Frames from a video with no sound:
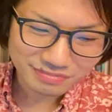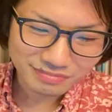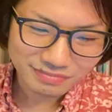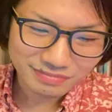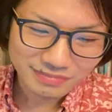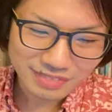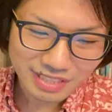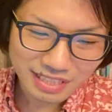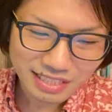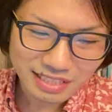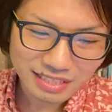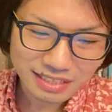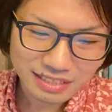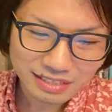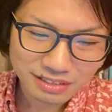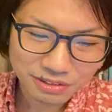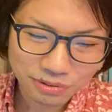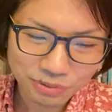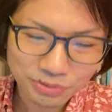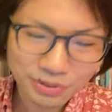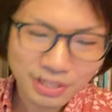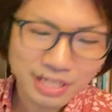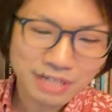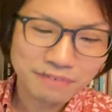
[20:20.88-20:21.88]
ね、
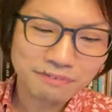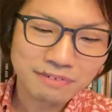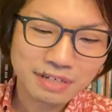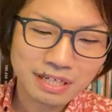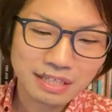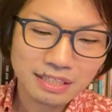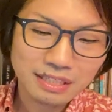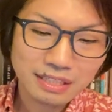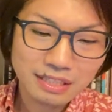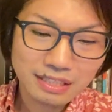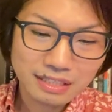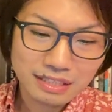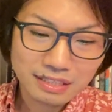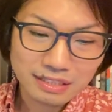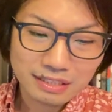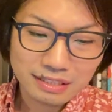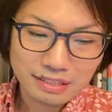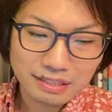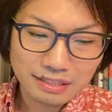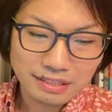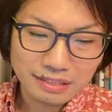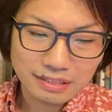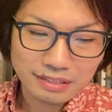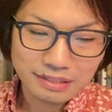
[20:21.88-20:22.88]
この辺は
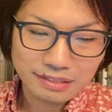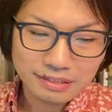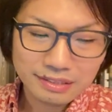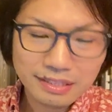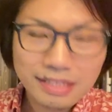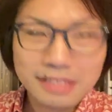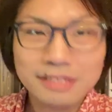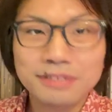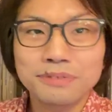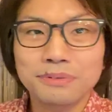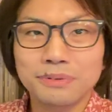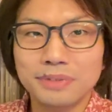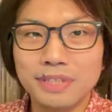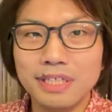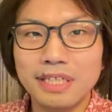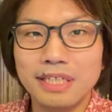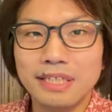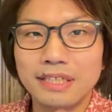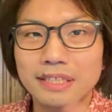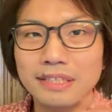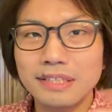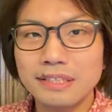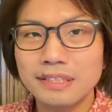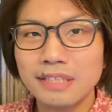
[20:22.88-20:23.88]
ですの
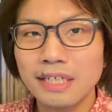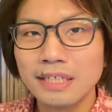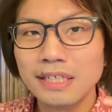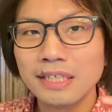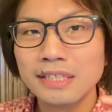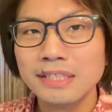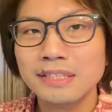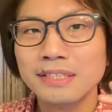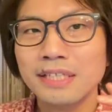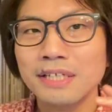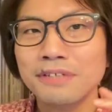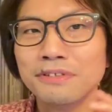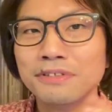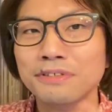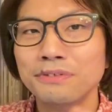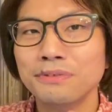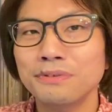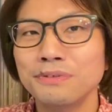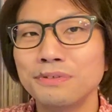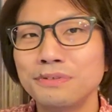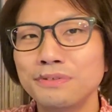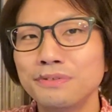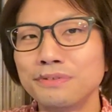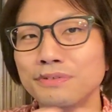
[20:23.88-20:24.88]
で、高木佐伯
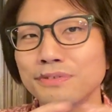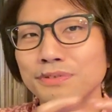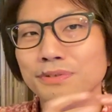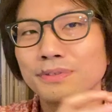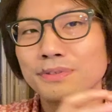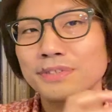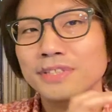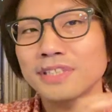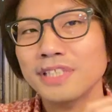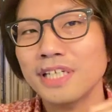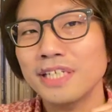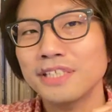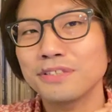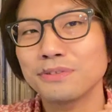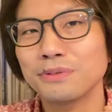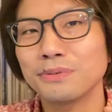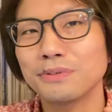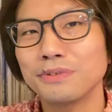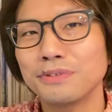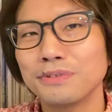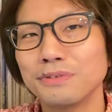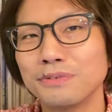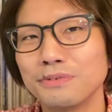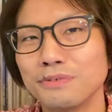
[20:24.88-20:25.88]
という存在
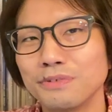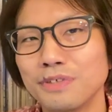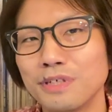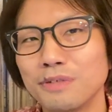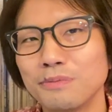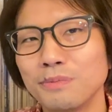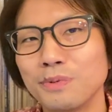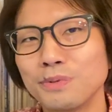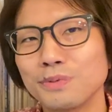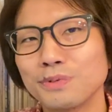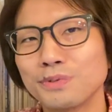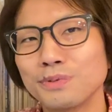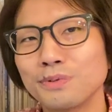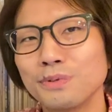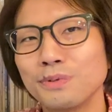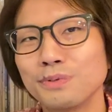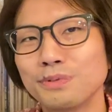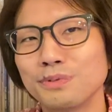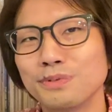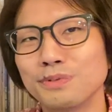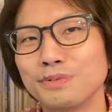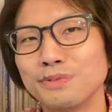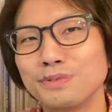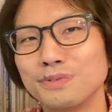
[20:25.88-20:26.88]
像っていうのは僕すご
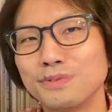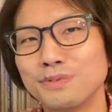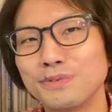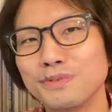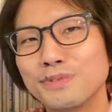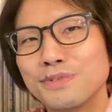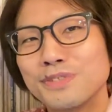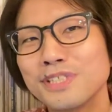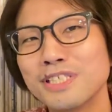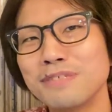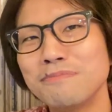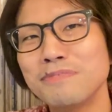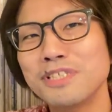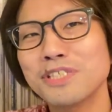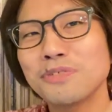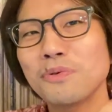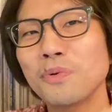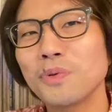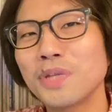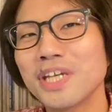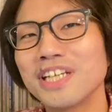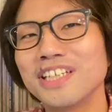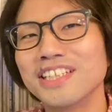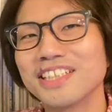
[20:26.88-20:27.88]
く月見
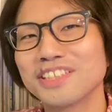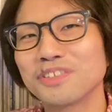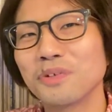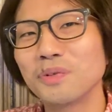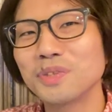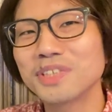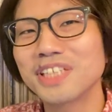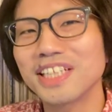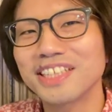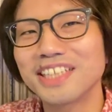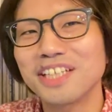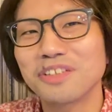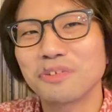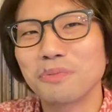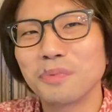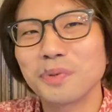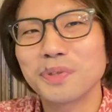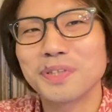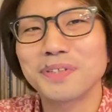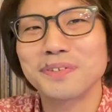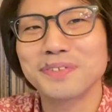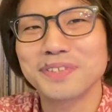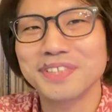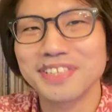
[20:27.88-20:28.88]
草的な存在だと
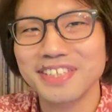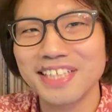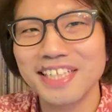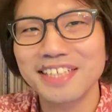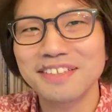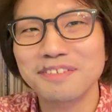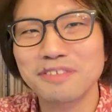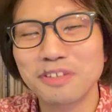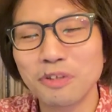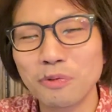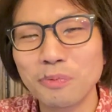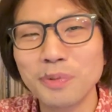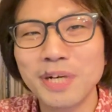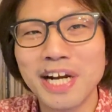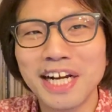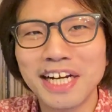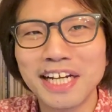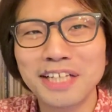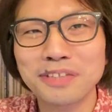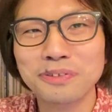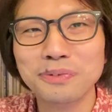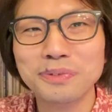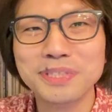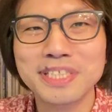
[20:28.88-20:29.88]
思ってるんですね。野村
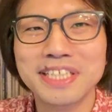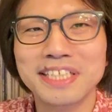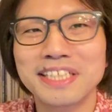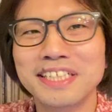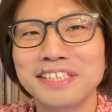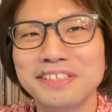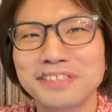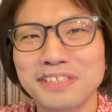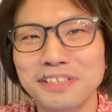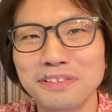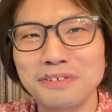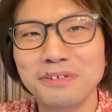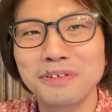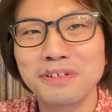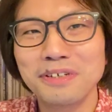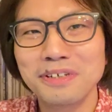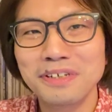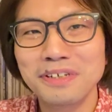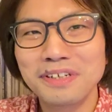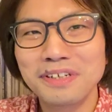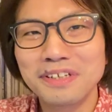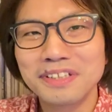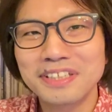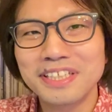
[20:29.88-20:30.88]
監督じゃないですけど。
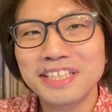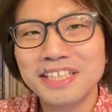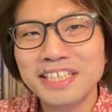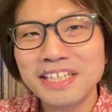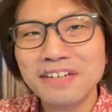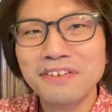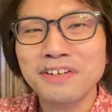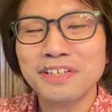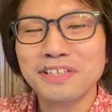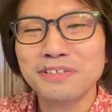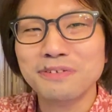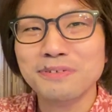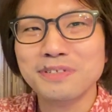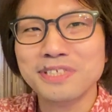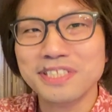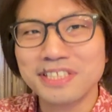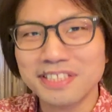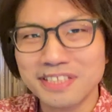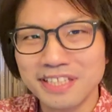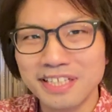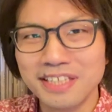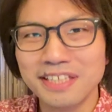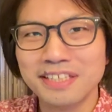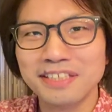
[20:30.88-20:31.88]
で氷川きよ
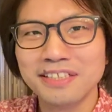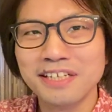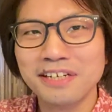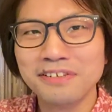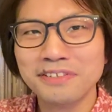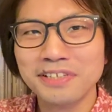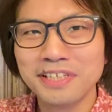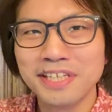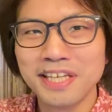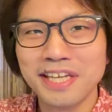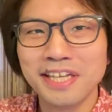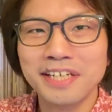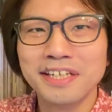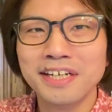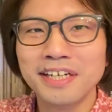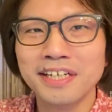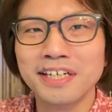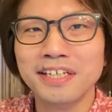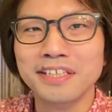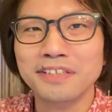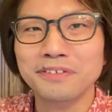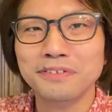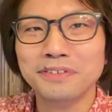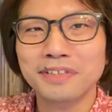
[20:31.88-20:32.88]
しって比較的演歌
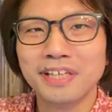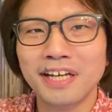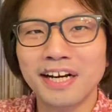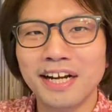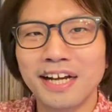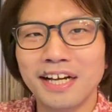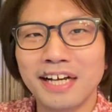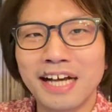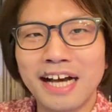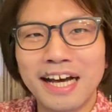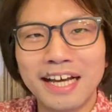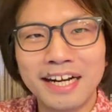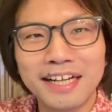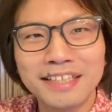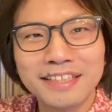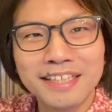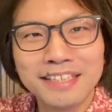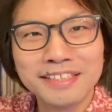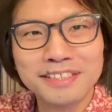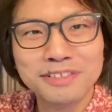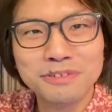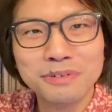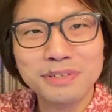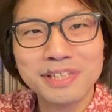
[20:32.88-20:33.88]
界で言ったら原
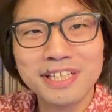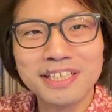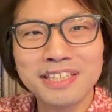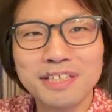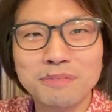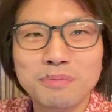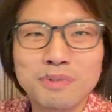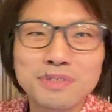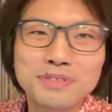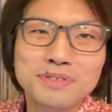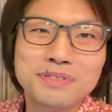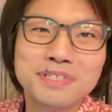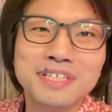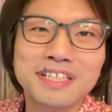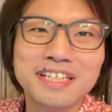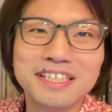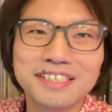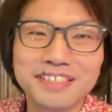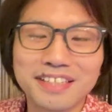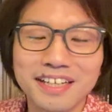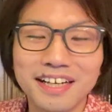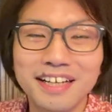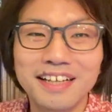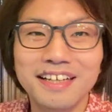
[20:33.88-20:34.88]
辰徳的なポジションじゃない
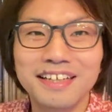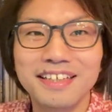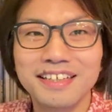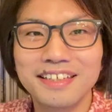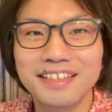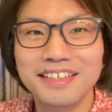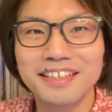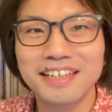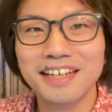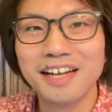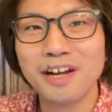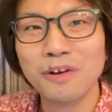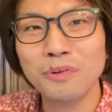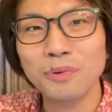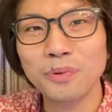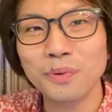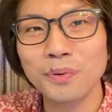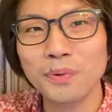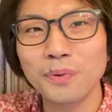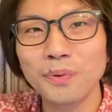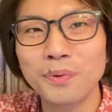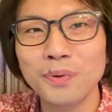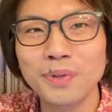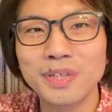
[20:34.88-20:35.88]
ですか。過去
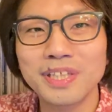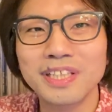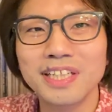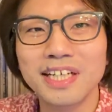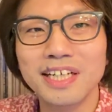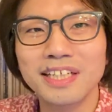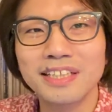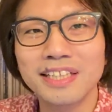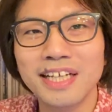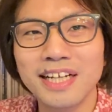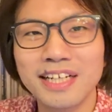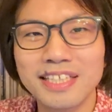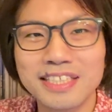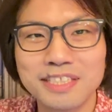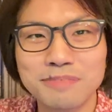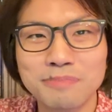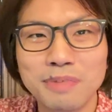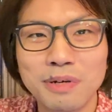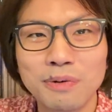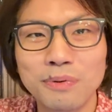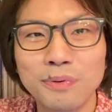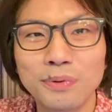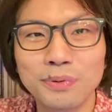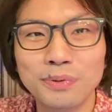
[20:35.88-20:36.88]
の大きな長
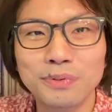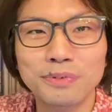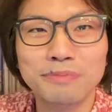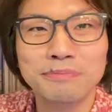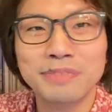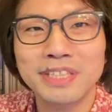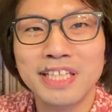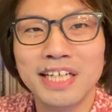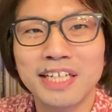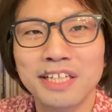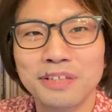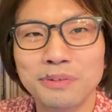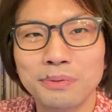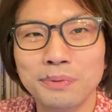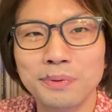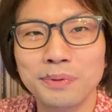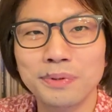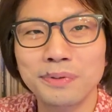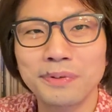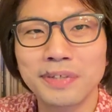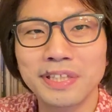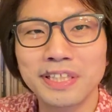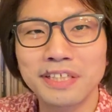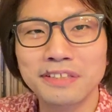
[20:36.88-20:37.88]
島王みたいなとこ
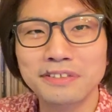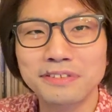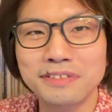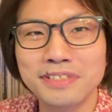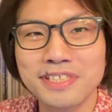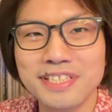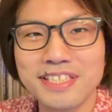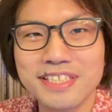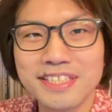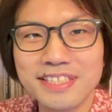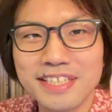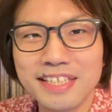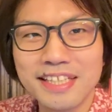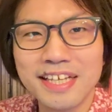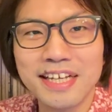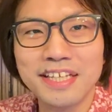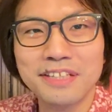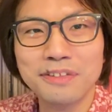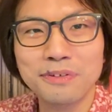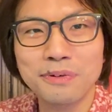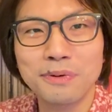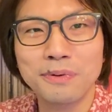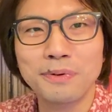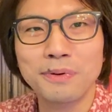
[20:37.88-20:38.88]
ろではなく、新世
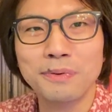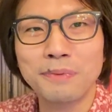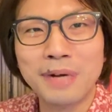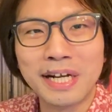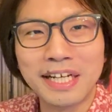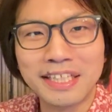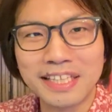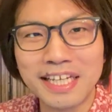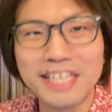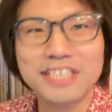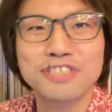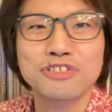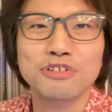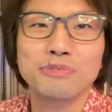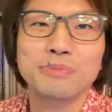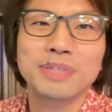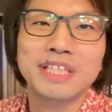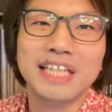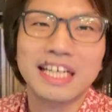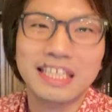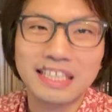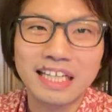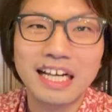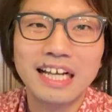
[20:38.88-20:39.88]
代の若大将み
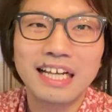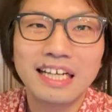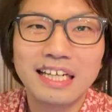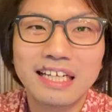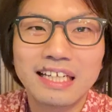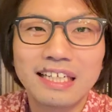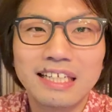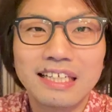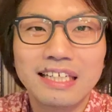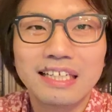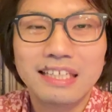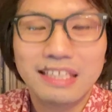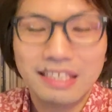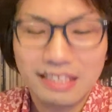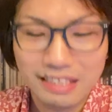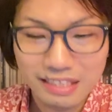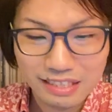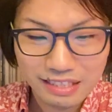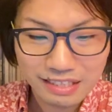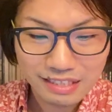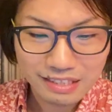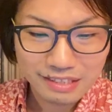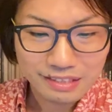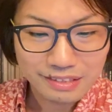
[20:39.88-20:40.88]
たいな。
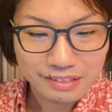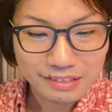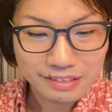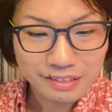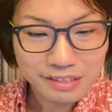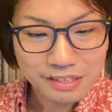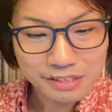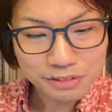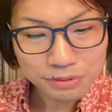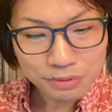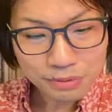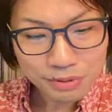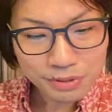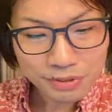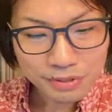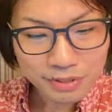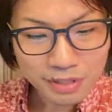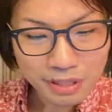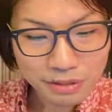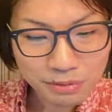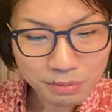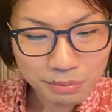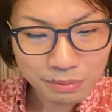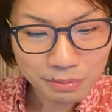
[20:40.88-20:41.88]
なんかそういっ
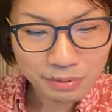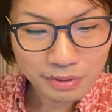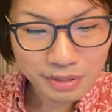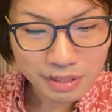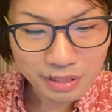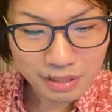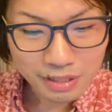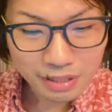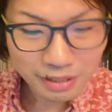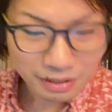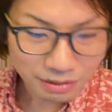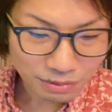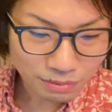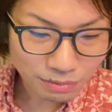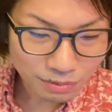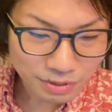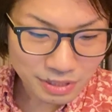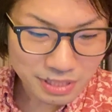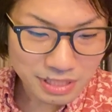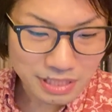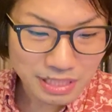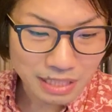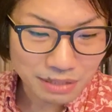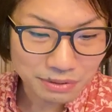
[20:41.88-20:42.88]
たところで結構
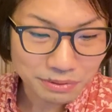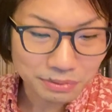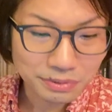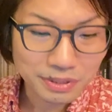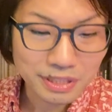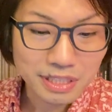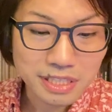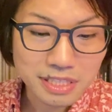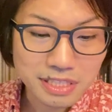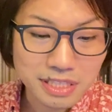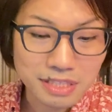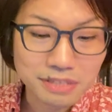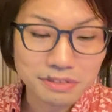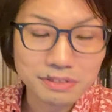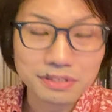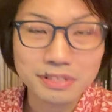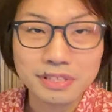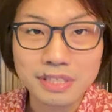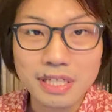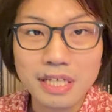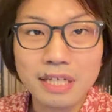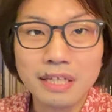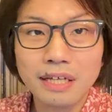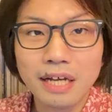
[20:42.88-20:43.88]
違うような気がしてるんで
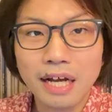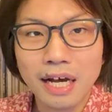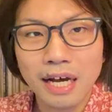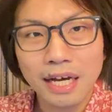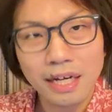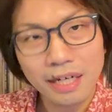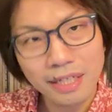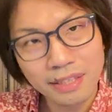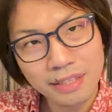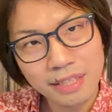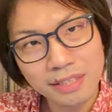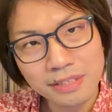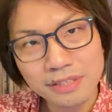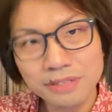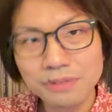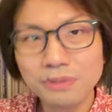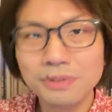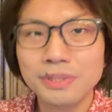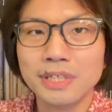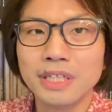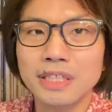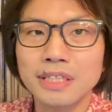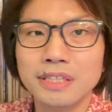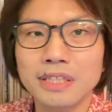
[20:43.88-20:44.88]
すね。原辰
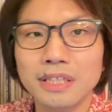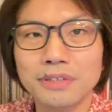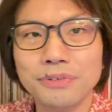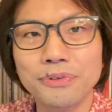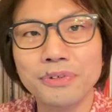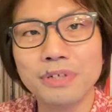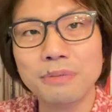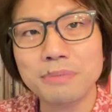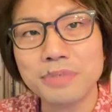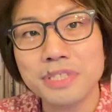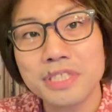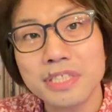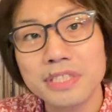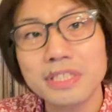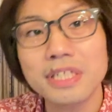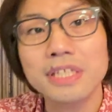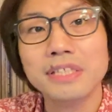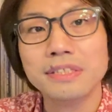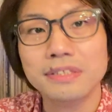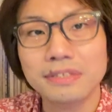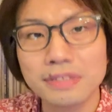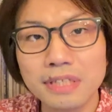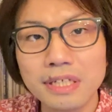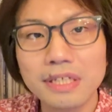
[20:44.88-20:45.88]
徳がいい例えかもしれないで
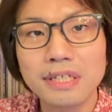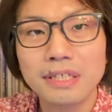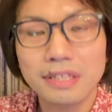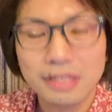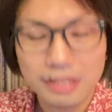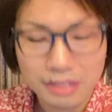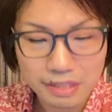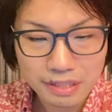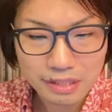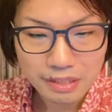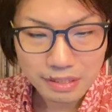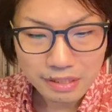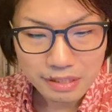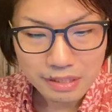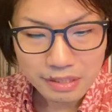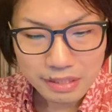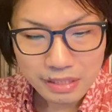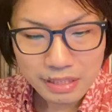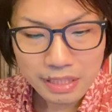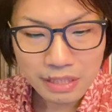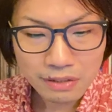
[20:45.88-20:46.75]
すね。氷